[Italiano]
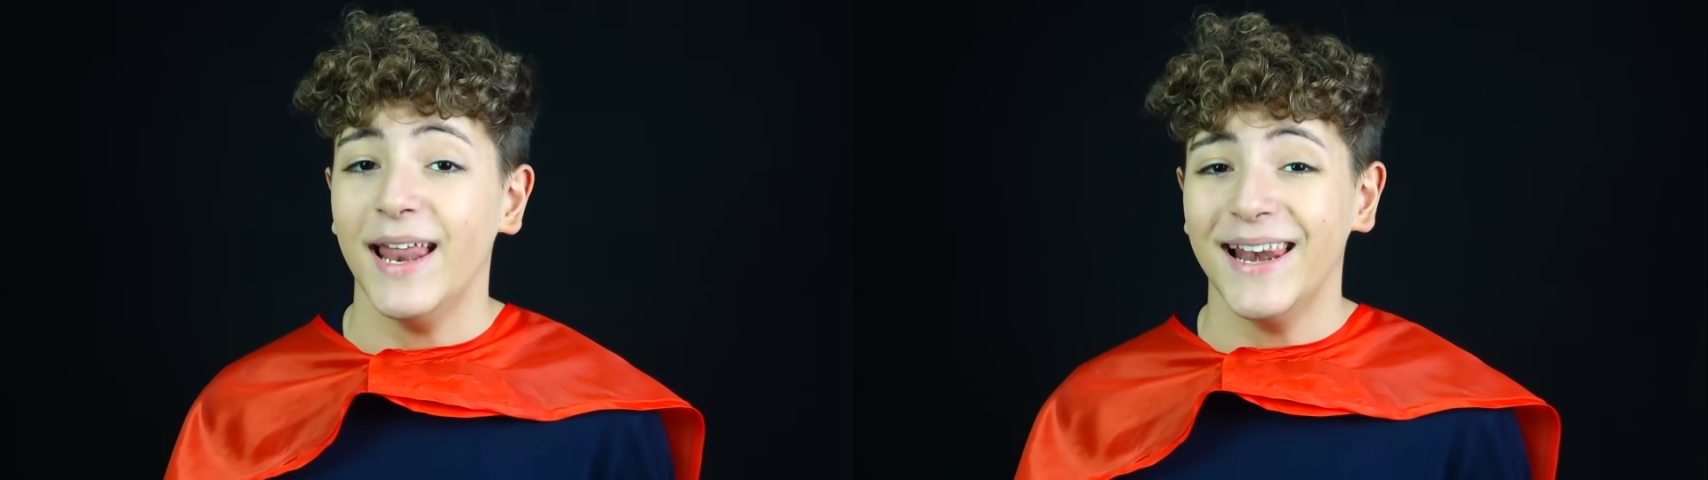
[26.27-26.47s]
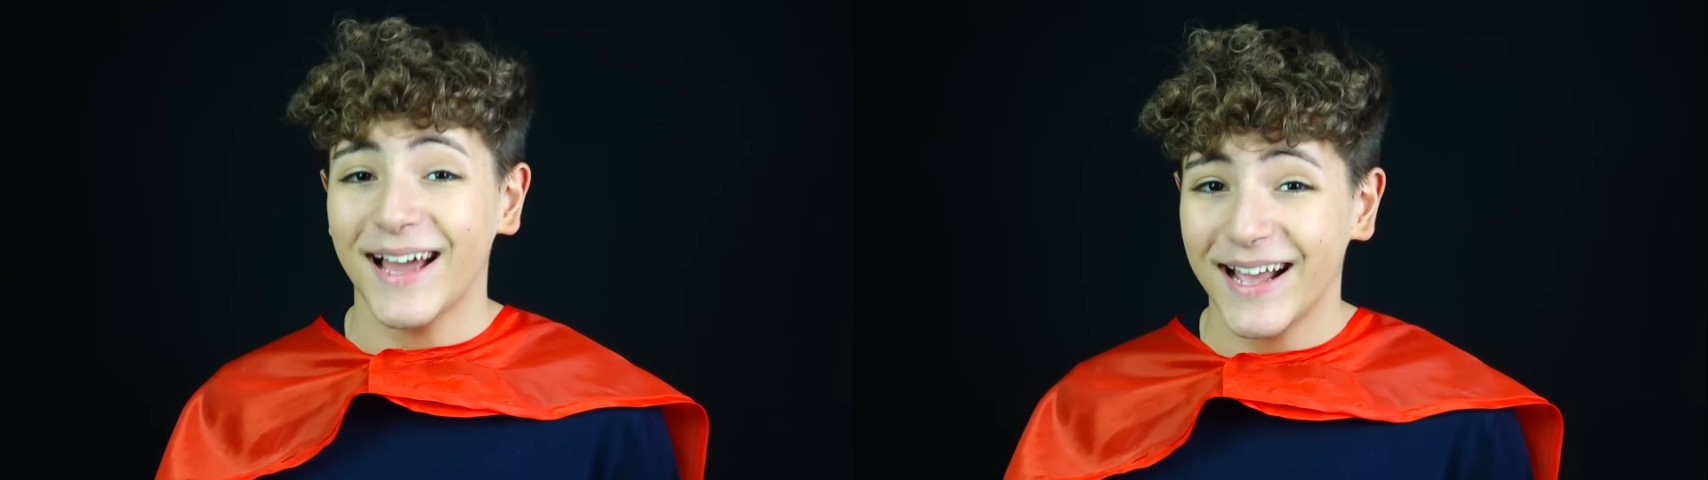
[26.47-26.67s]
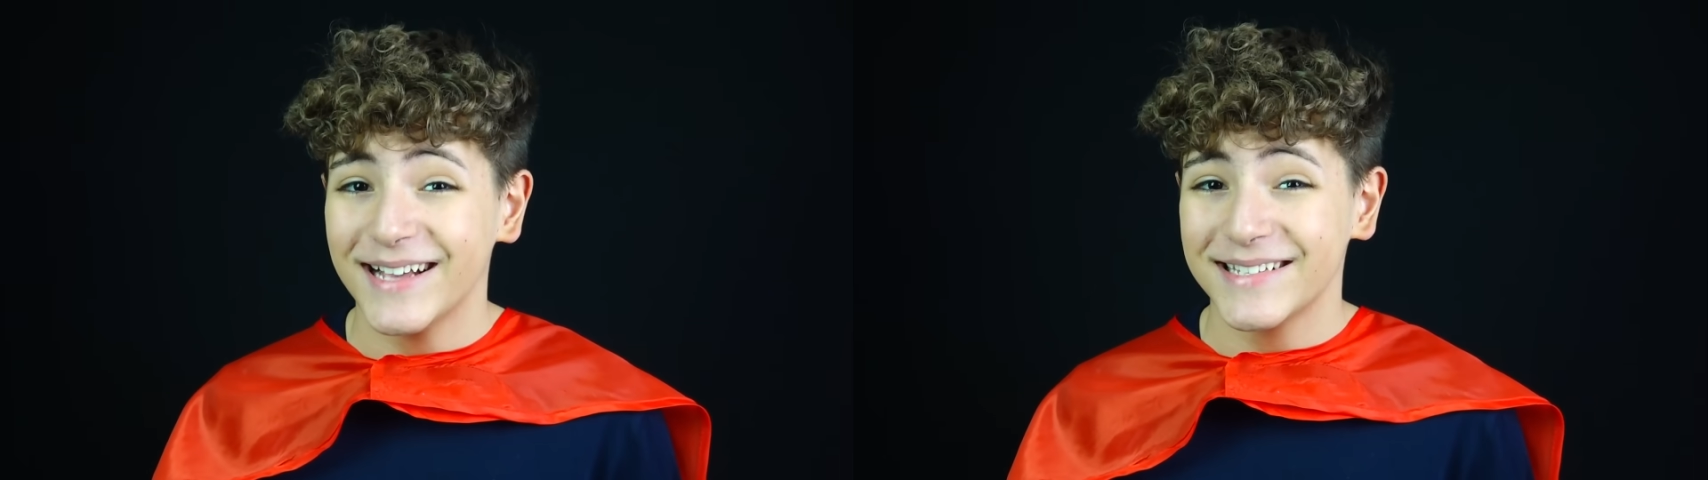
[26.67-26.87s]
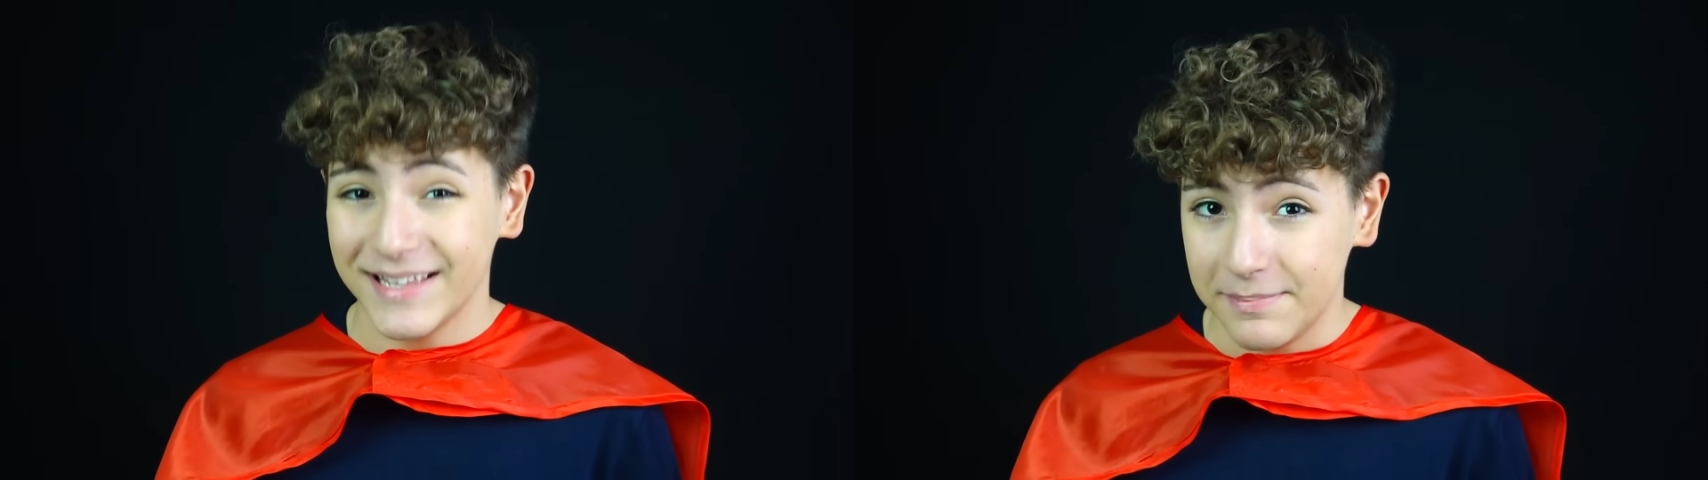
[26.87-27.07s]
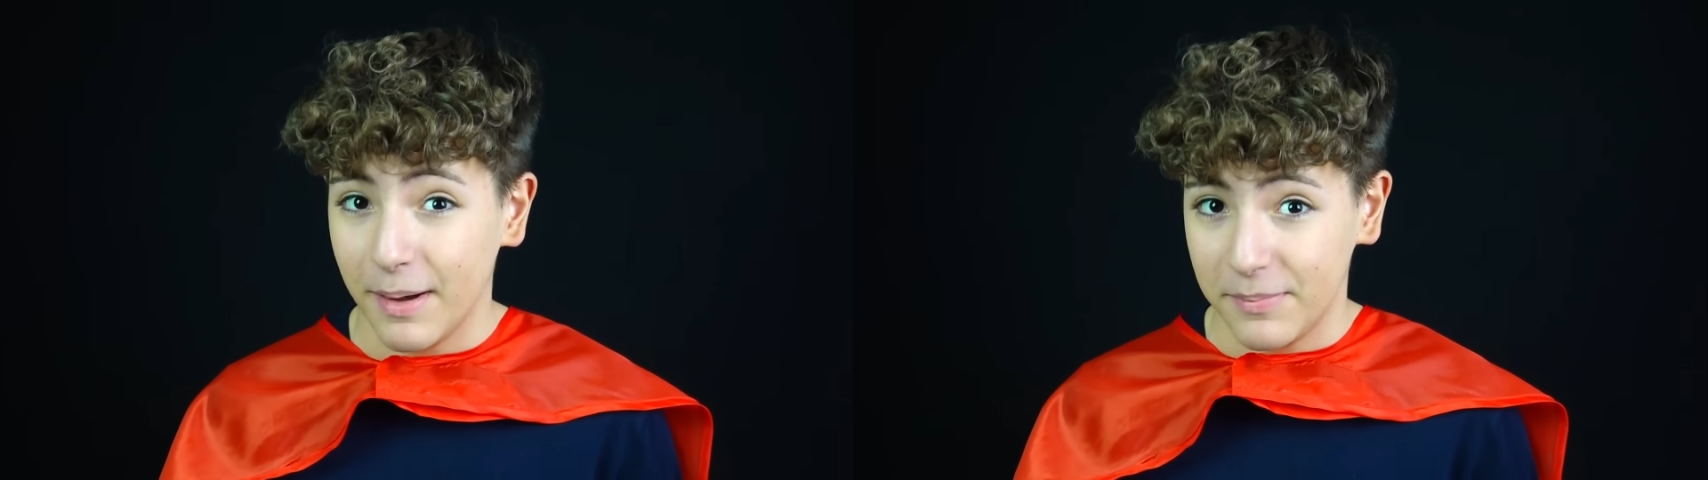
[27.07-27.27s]
è la casa
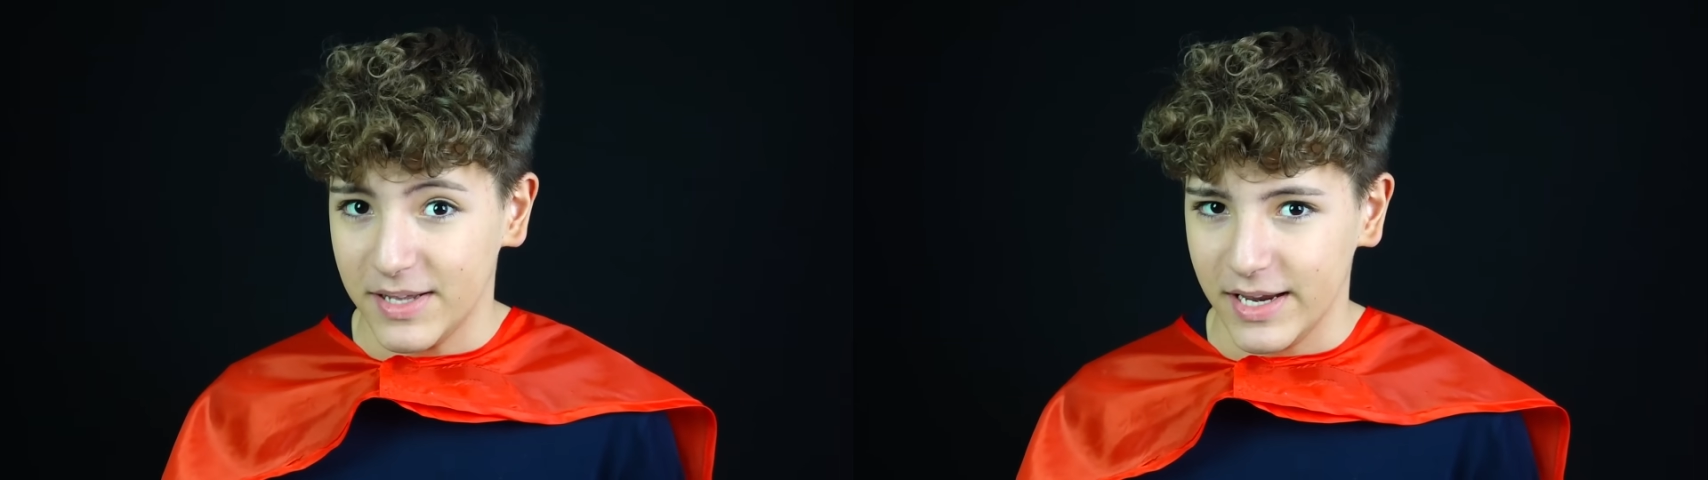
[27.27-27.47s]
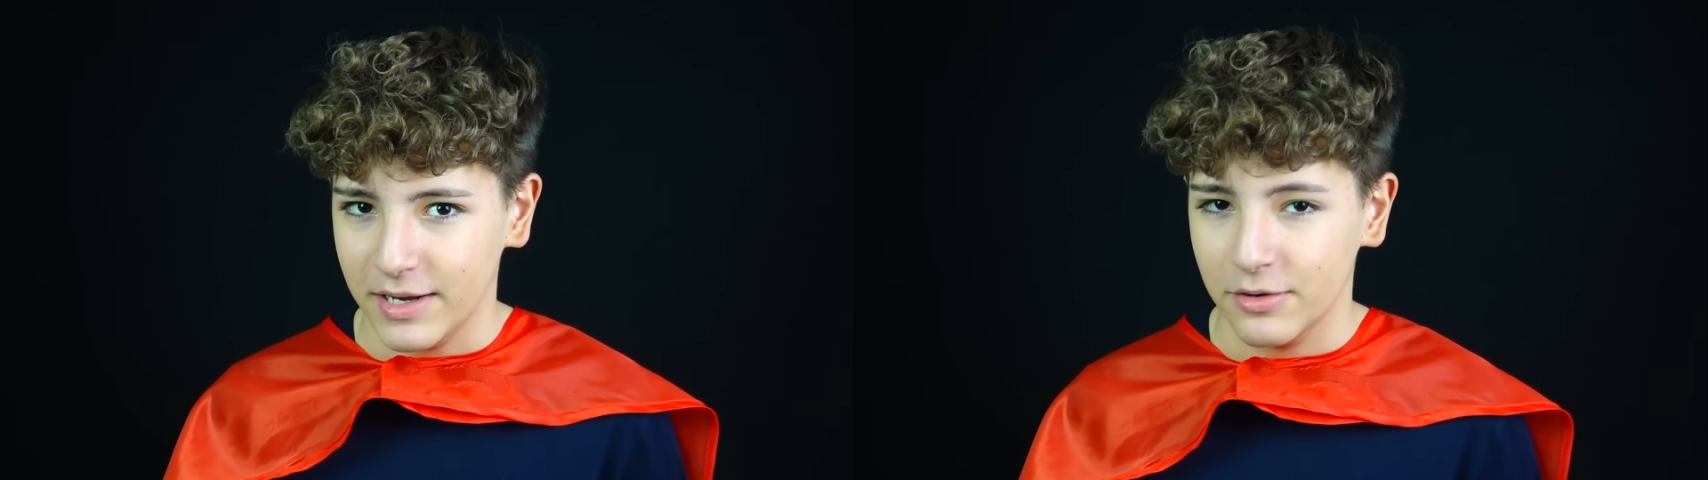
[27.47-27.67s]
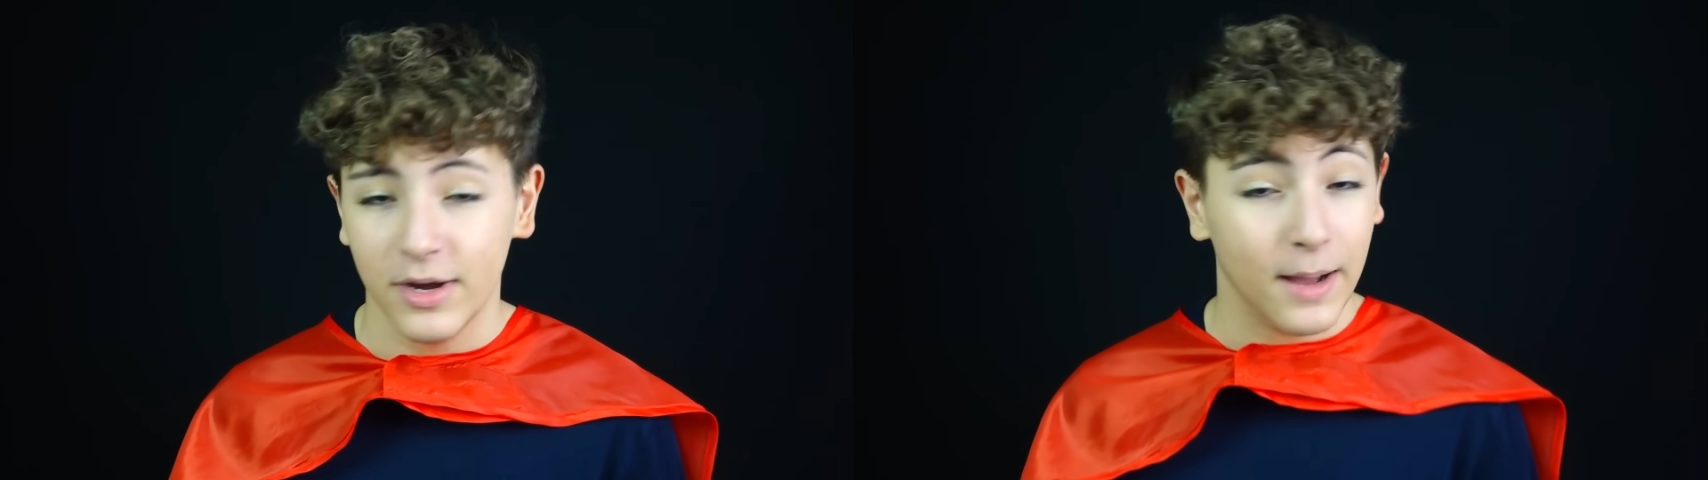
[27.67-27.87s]
di Paperino.